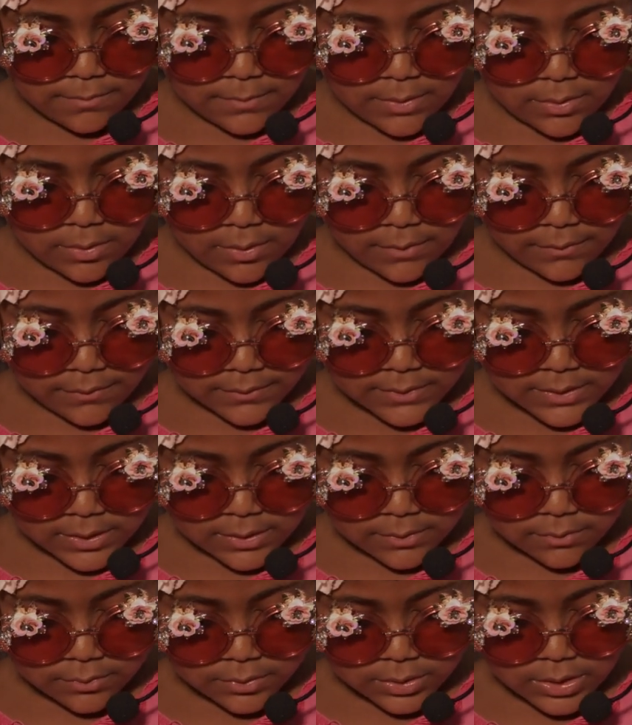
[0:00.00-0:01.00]

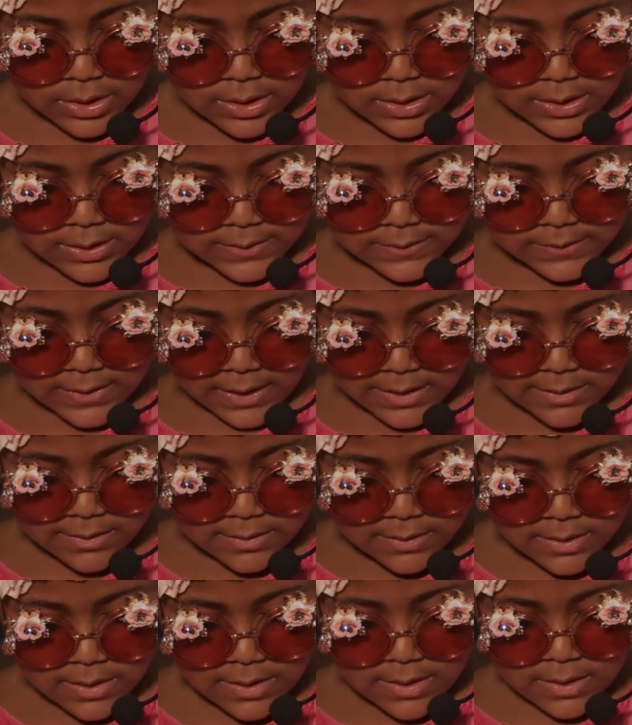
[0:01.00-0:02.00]

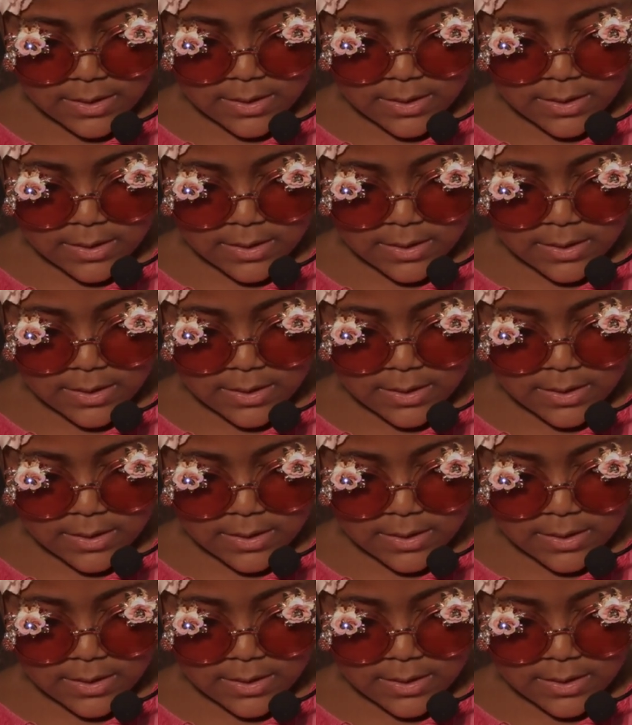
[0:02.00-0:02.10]
1907